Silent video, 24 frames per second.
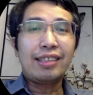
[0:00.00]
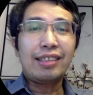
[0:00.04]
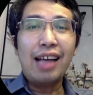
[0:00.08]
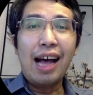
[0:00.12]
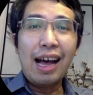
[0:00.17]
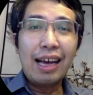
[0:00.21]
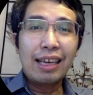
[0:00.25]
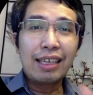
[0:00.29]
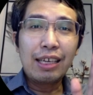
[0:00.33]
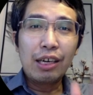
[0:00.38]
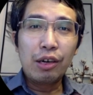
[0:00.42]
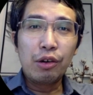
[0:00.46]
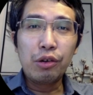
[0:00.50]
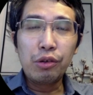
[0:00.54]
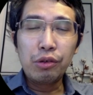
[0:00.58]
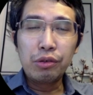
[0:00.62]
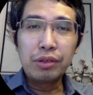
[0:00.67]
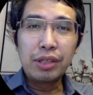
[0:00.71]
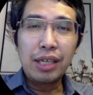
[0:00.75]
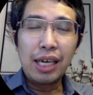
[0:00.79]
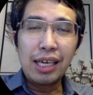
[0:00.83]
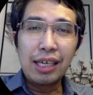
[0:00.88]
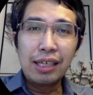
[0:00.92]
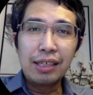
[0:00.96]
ayaw
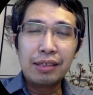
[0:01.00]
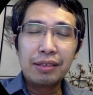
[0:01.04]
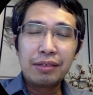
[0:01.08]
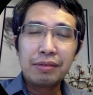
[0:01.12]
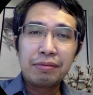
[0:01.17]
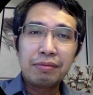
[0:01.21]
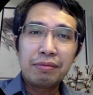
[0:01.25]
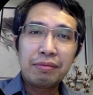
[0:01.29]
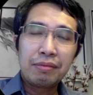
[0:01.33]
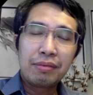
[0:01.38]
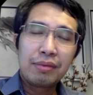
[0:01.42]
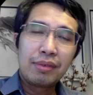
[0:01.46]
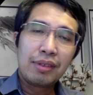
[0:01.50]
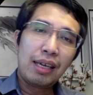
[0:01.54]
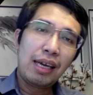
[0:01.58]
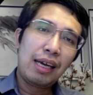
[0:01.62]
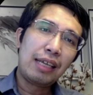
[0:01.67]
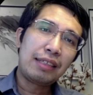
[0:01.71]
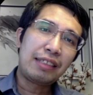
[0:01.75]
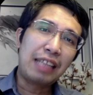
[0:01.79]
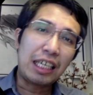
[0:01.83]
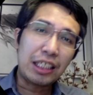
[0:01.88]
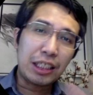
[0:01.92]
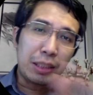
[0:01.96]
ng uh,
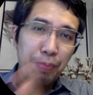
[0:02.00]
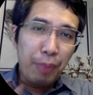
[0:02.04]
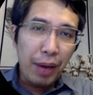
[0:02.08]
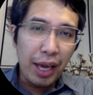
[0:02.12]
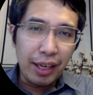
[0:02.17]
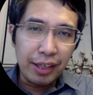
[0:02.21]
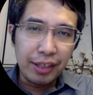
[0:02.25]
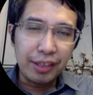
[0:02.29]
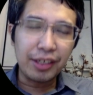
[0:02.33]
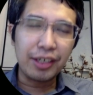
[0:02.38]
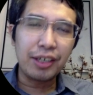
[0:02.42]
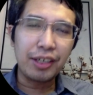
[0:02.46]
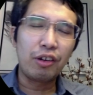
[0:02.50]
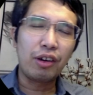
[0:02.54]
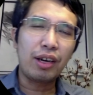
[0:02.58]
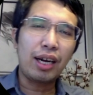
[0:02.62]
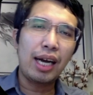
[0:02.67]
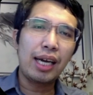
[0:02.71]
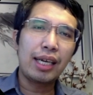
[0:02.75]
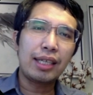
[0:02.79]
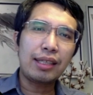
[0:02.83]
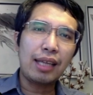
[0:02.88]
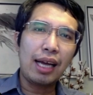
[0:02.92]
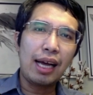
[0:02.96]
taxpayer o
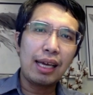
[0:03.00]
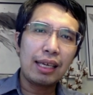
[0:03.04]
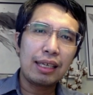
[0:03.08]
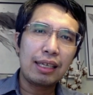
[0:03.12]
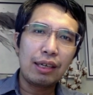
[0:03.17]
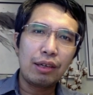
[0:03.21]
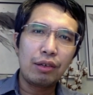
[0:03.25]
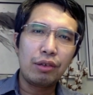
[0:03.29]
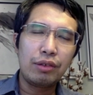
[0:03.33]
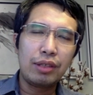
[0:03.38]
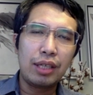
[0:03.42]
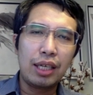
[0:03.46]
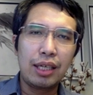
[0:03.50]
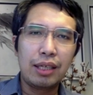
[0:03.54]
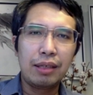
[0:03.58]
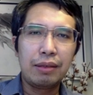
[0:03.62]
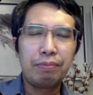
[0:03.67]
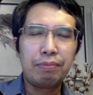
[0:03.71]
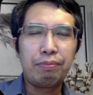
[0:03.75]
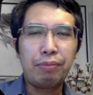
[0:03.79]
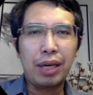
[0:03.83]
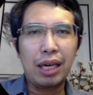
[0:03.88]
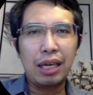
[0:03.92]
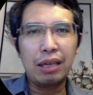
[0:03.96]
kahit ayaw ng
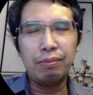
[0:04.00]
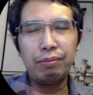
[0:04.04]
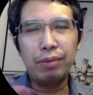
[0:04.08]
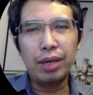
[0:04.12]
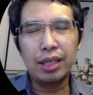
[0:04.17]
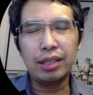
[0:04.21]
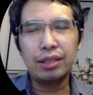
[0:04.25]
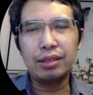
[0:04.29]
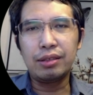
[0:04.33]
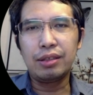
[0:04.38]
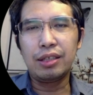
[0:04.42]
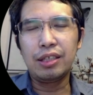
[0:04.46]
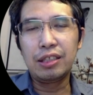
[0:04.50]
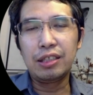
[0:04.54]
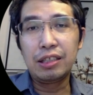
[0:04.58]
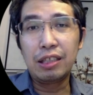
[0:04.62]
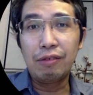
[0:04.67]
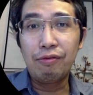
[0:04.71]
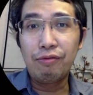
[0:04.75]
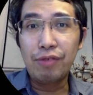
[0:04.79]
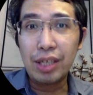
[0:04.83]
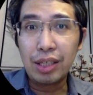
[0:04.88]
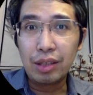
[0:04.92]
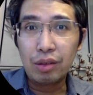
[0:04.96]
private
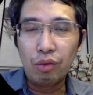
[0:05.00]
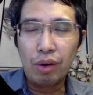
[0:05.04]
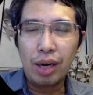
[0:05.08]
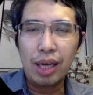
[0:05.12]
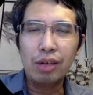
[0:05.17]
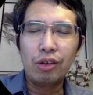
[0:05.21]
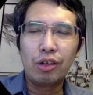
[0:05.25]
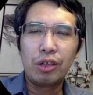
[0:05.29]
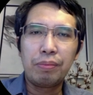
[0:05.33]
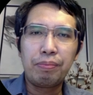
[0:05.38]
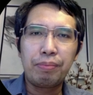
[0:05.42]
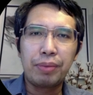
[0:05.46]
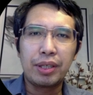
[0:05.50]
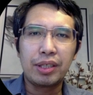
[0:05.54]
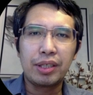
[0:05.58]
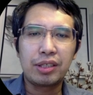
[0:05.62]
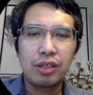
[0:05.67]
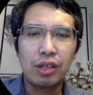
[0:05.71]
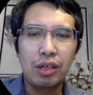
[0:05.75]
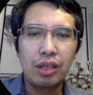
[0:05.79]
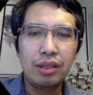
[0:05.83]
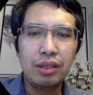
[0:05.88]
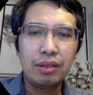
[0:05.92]
individual or person?